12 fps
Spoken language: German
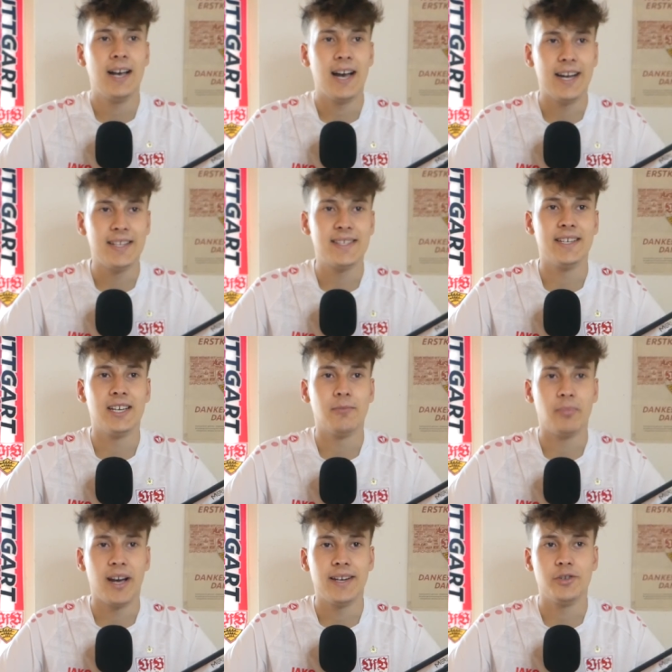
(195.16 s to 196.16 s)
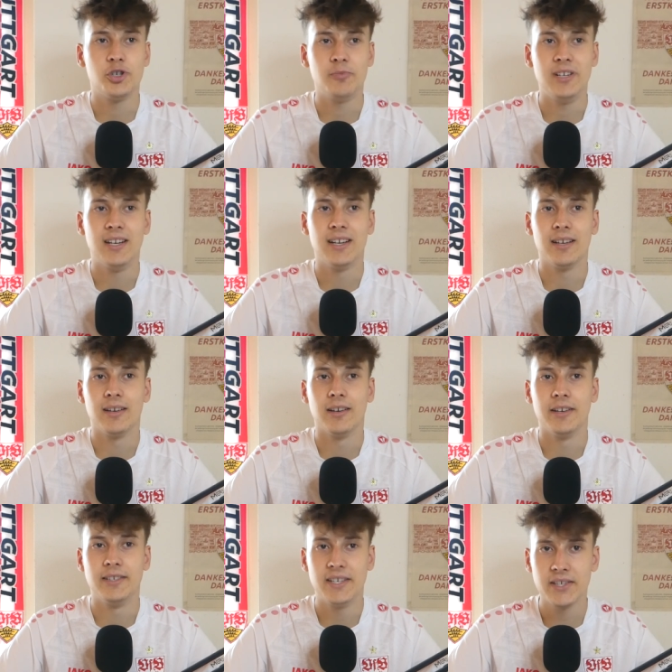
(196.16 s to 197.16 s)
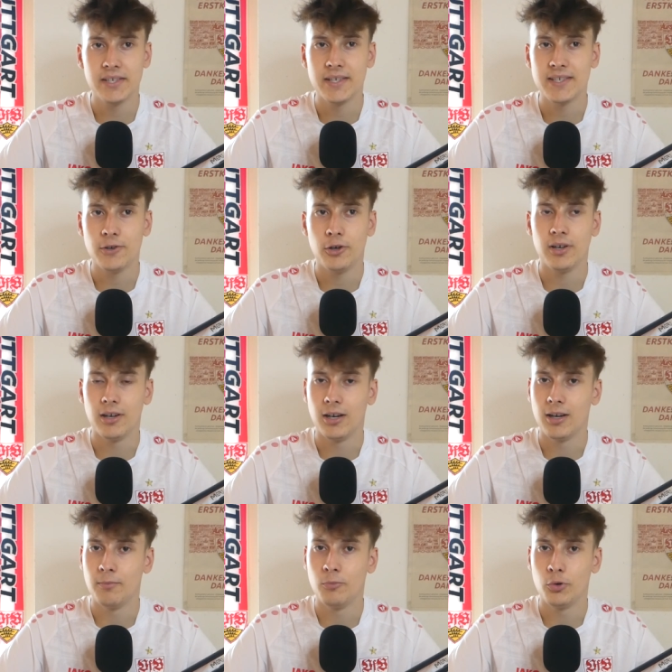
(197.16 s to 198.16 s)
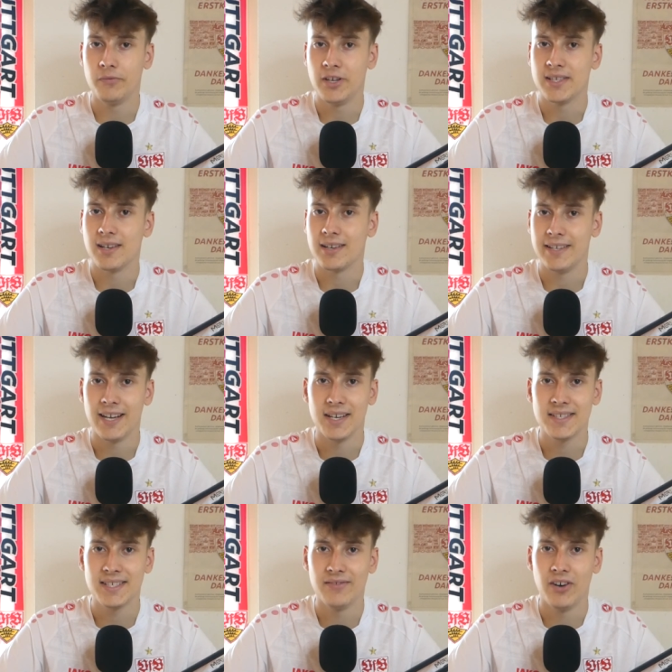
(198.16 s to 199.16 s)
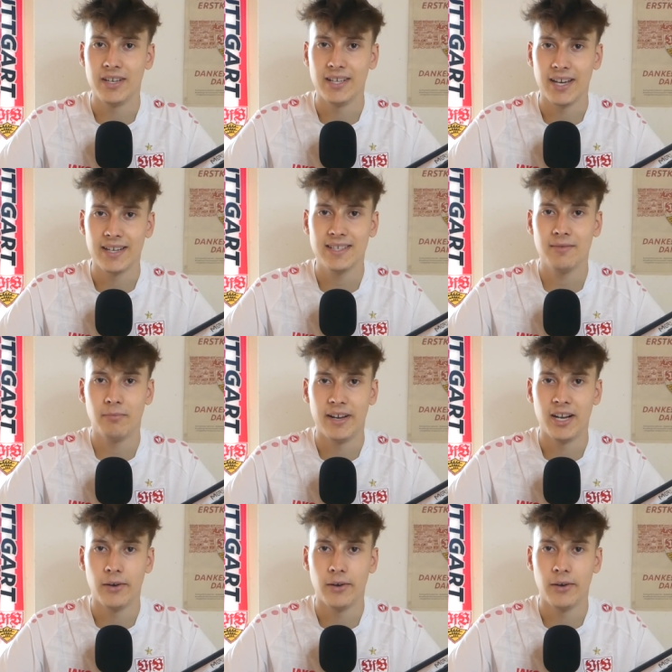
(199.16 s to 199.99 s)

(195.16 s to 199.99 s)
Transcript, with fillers: einzige beiden Spiele äh, in dieser Saison. Ähm, und wie gesagt, die erste war direkt meine